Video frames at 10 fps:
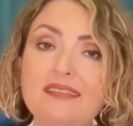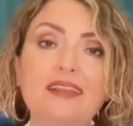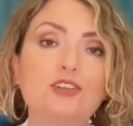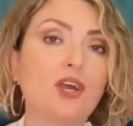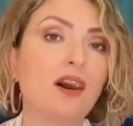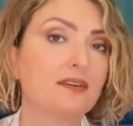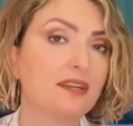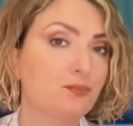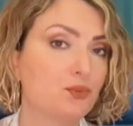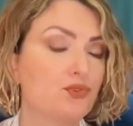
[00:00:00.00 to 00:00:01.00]
derece
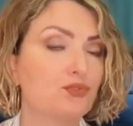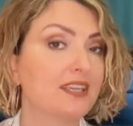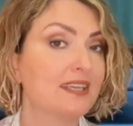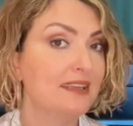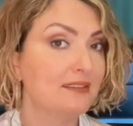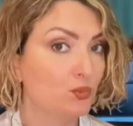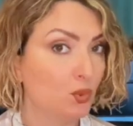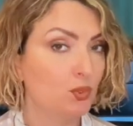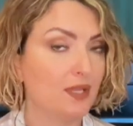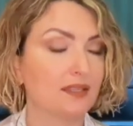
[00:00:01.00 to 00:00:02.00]
Akrep Burcu'ndaki
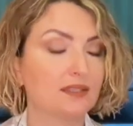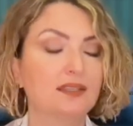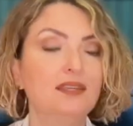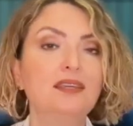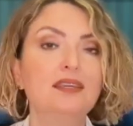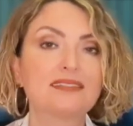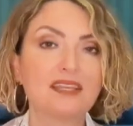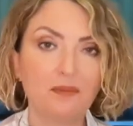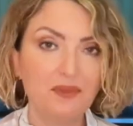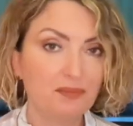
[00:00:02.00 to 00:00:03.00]
Dolunay.
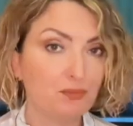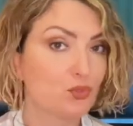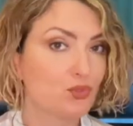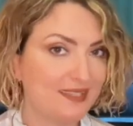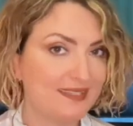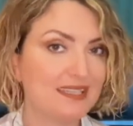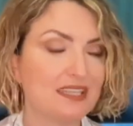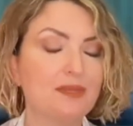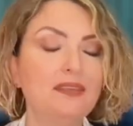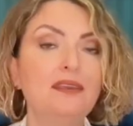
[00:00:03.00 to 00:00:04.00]
Sabit bir burç sizin
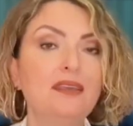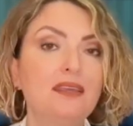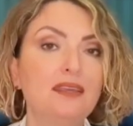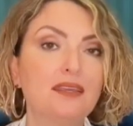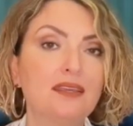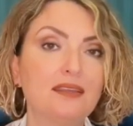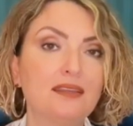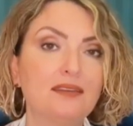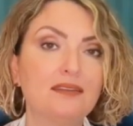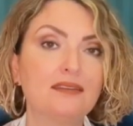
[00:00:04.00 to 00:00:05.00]
gibi. E,
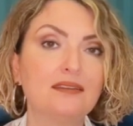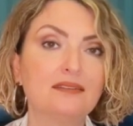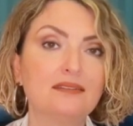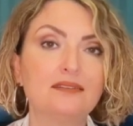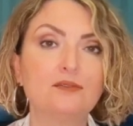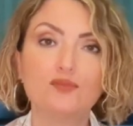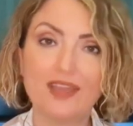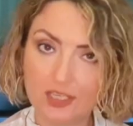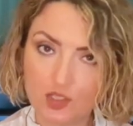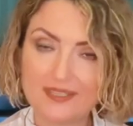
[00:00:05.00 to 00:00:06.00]

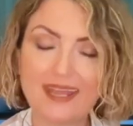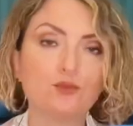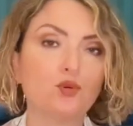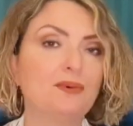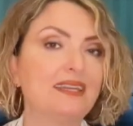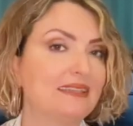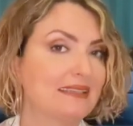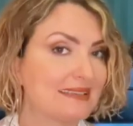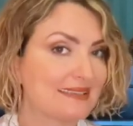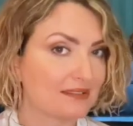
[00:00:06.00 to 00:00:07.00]
lütfen kişisel doğum
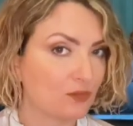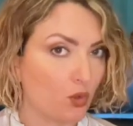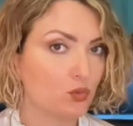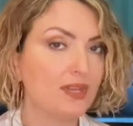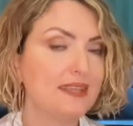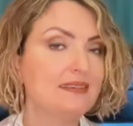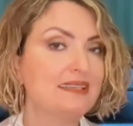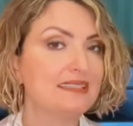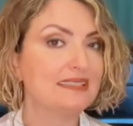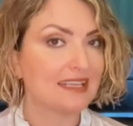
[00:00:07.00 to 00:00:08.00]
haritalarınızı kontrol
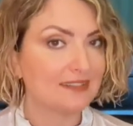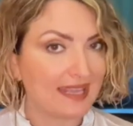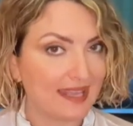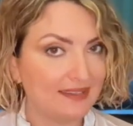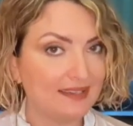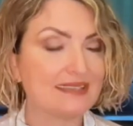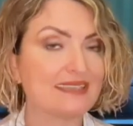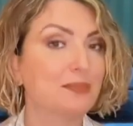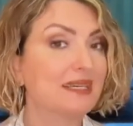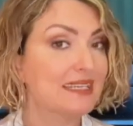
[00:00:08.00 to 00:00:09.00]
ediniz.
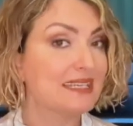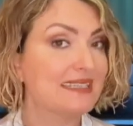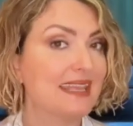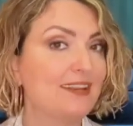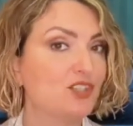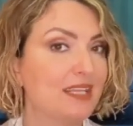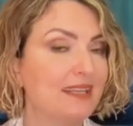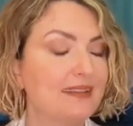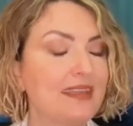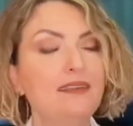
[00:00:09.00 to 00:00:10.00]
Gezegenlerinize bakınız
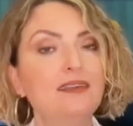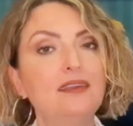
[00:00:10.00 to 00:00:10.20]
derecelerine.